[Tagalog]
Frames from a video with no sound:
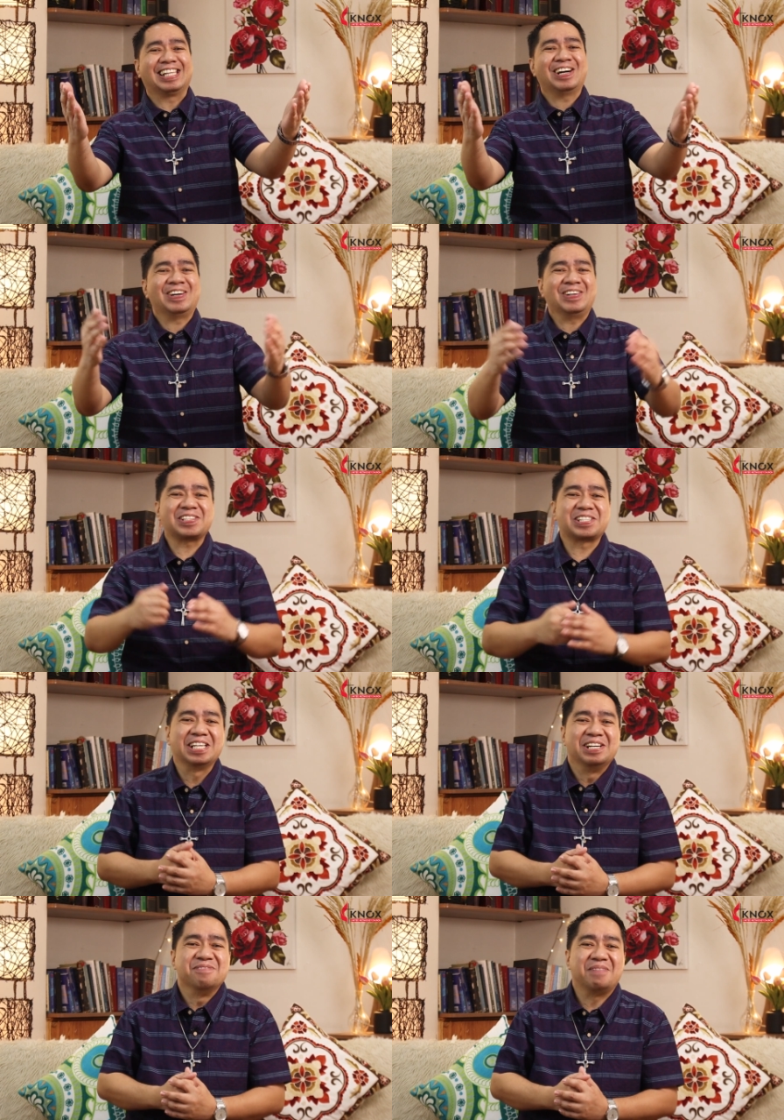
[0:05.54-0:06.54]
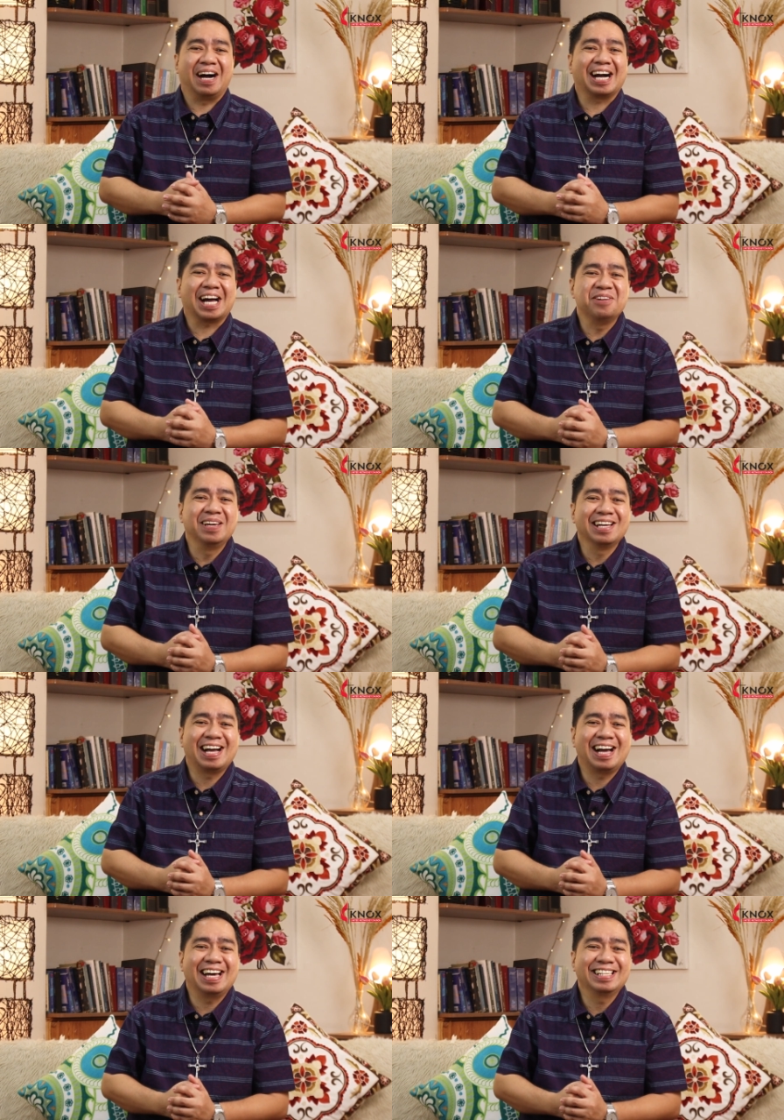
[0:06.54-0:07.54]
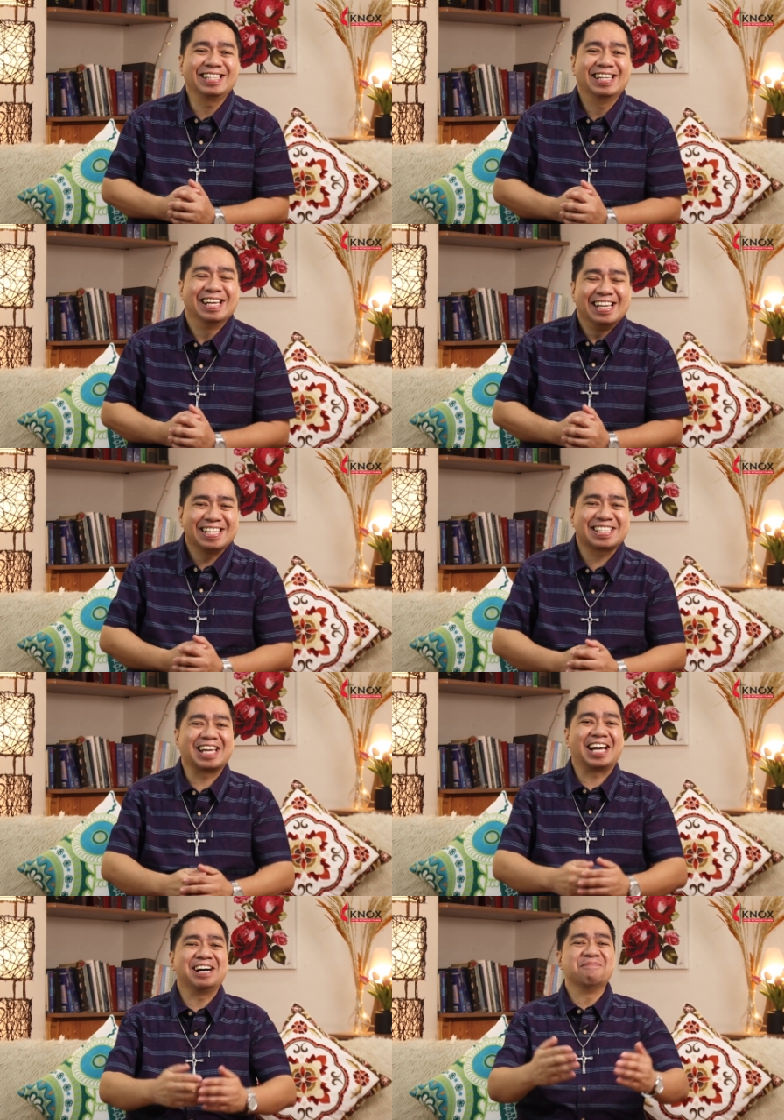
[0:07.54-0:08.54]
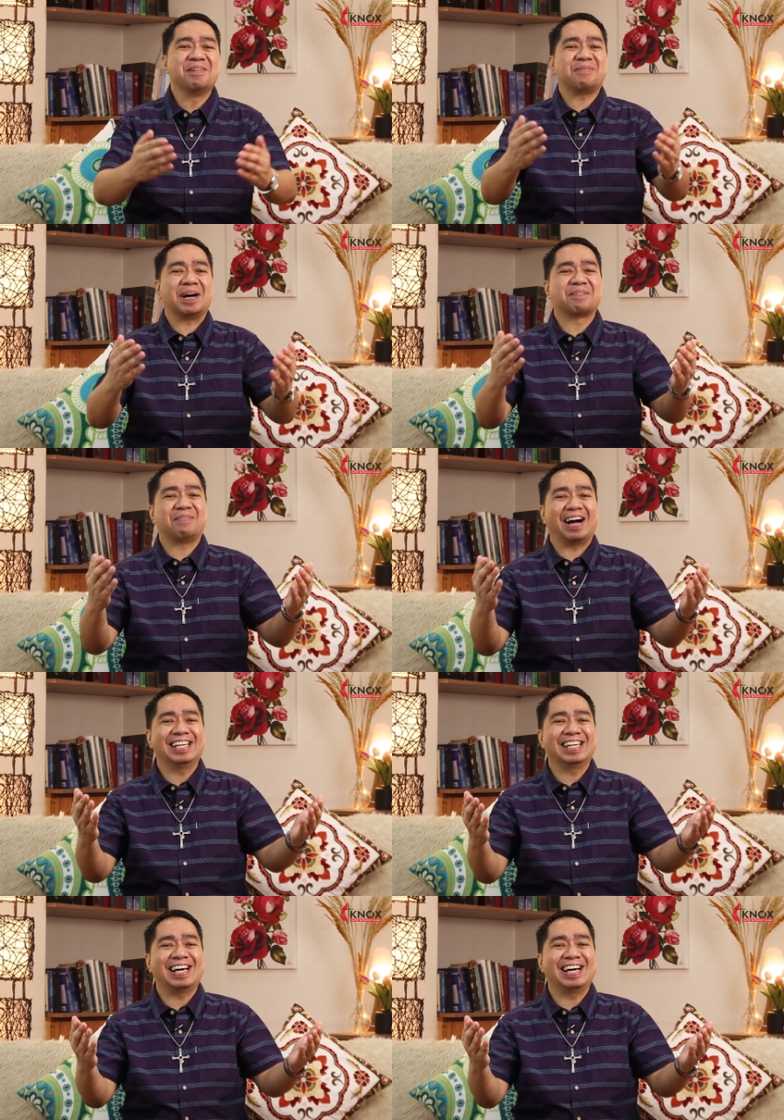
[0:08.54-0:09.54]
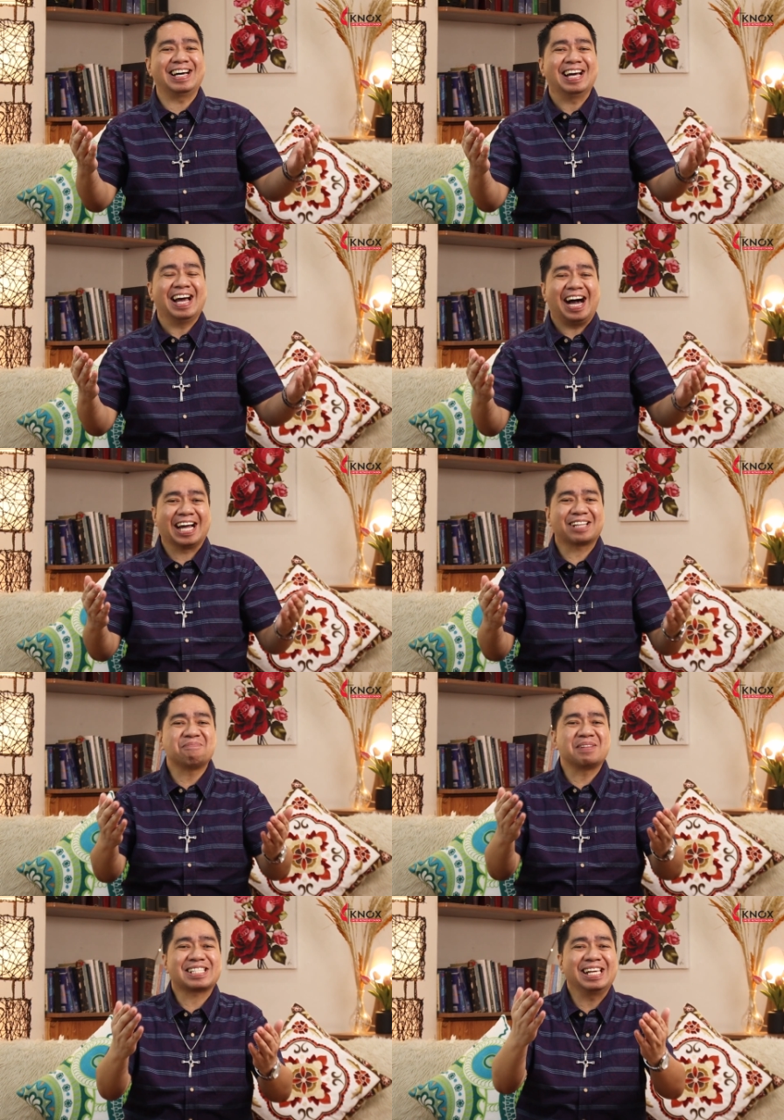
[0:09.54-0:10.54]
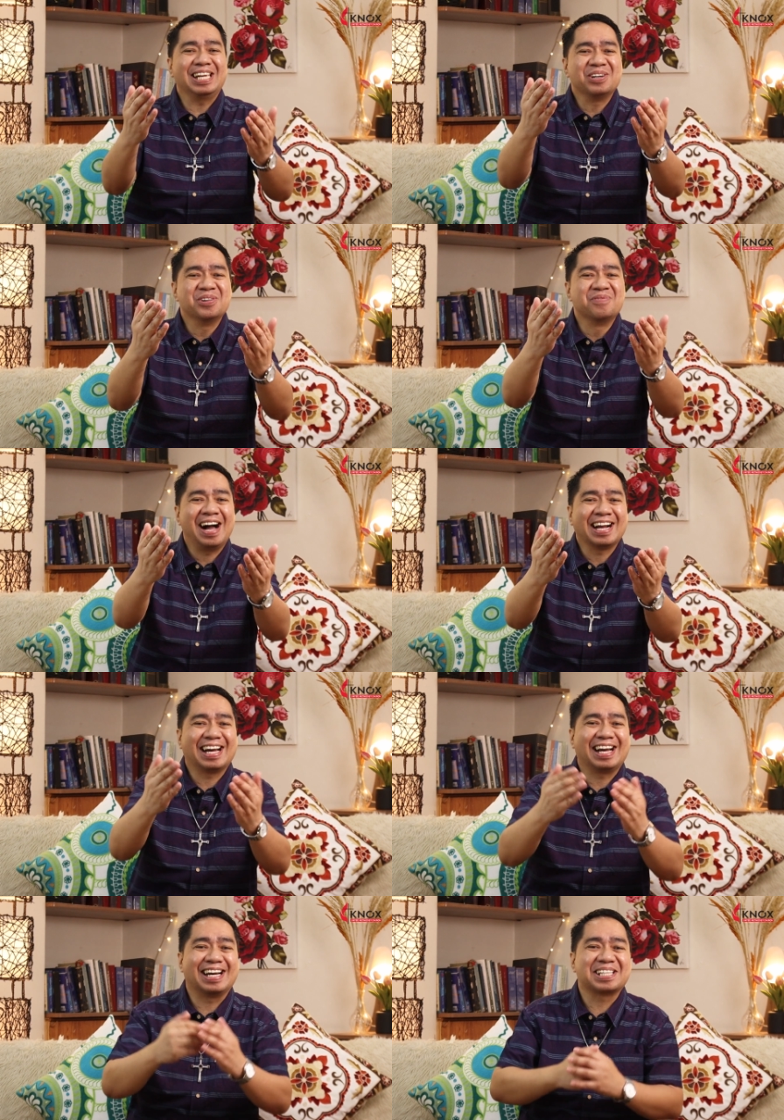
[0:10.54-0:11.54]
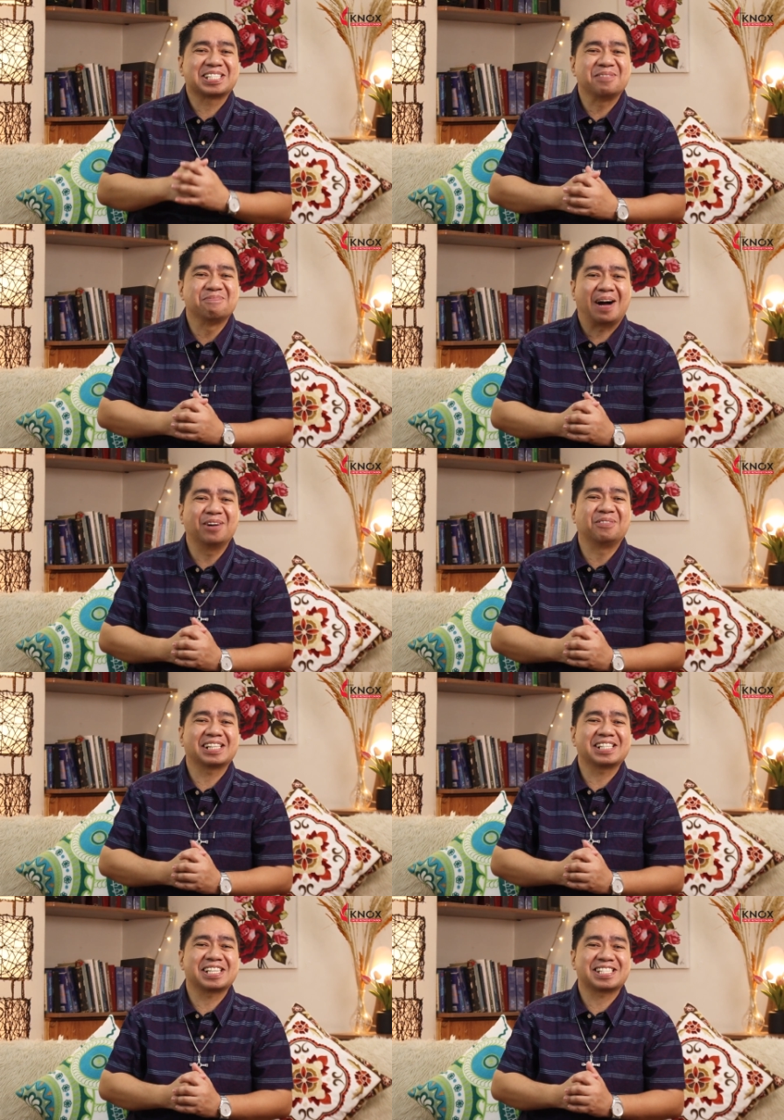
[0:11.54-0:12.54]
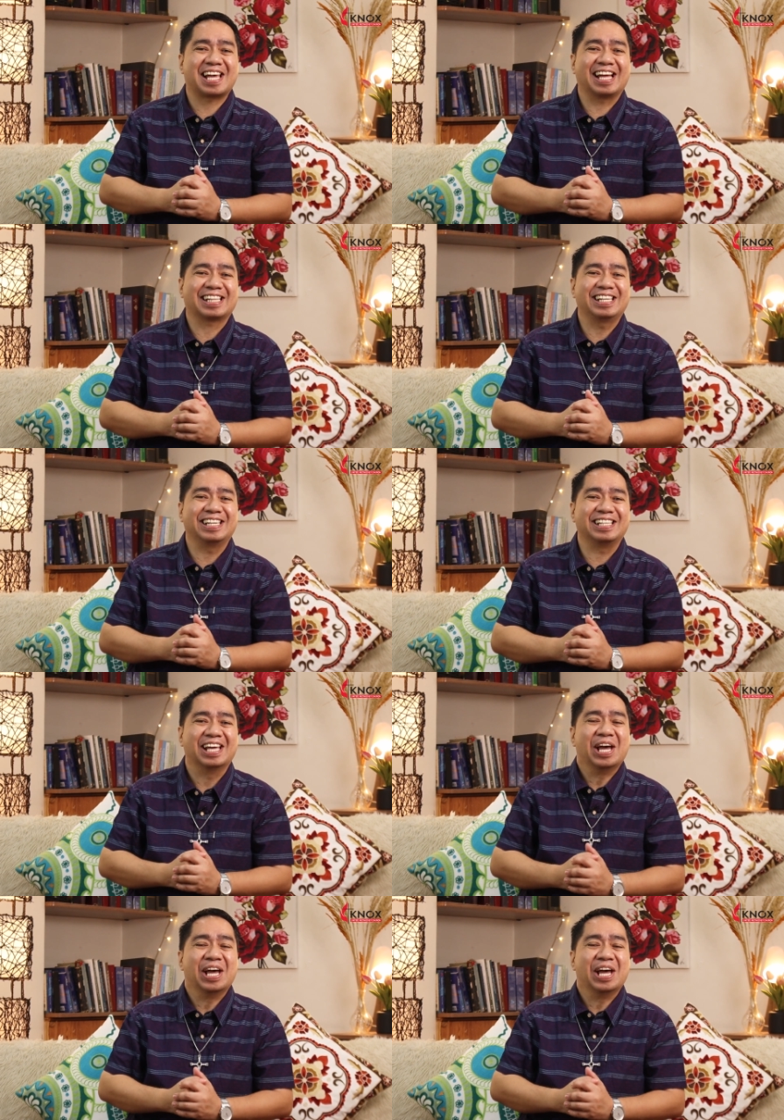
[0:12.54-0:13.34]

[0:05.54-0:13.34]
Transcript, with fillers: ang Diyos! Mga kaibigan, isang mapagpala at masayang umaga sa bawat isa sa atin.